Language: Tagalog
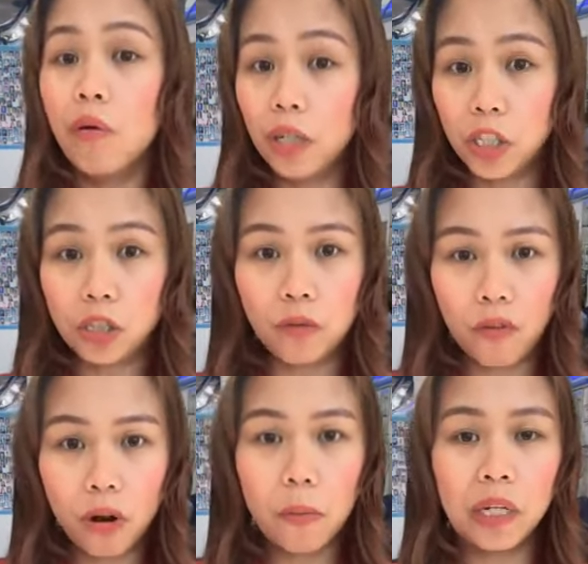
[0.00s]
Which is
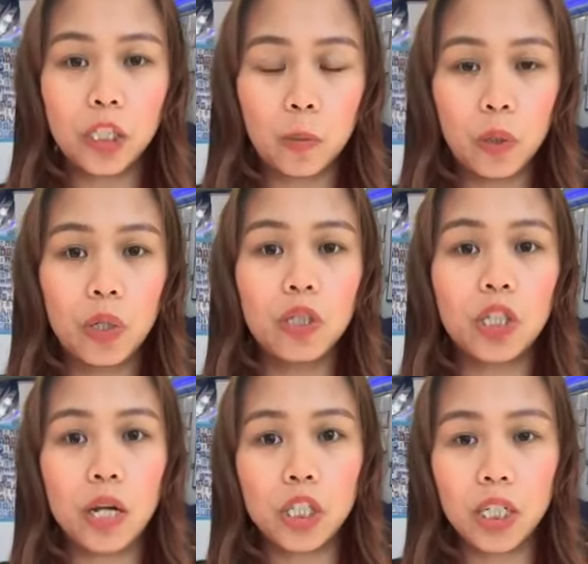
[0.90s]
4 months po yung
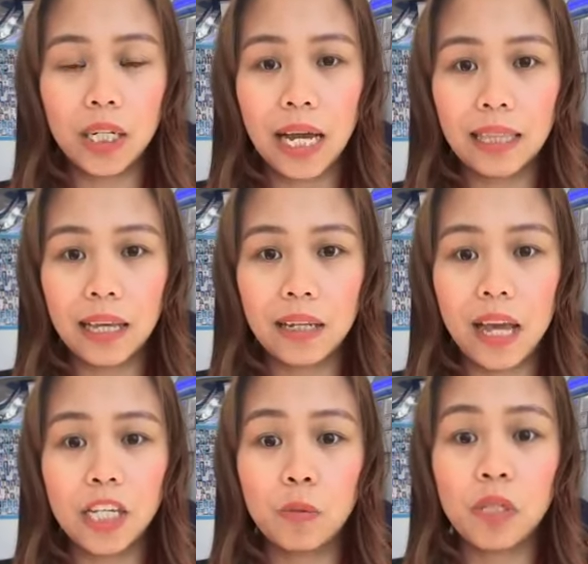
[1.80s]
duration natin
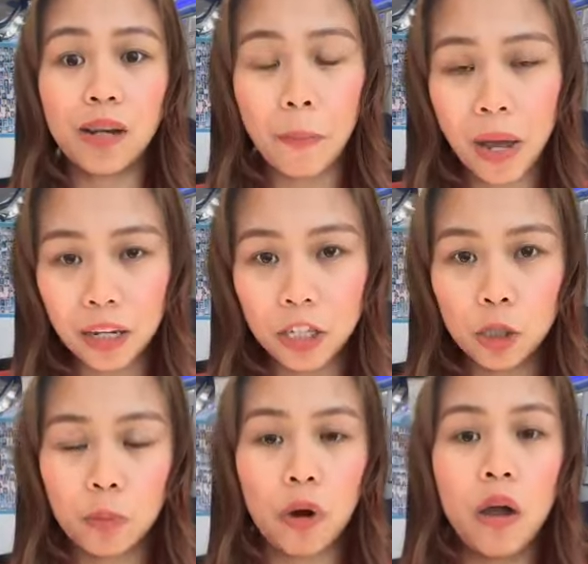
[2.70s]
na special
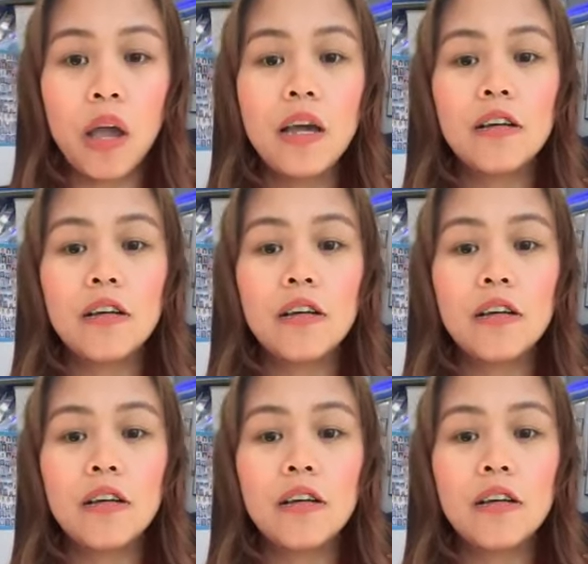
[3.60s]
package po.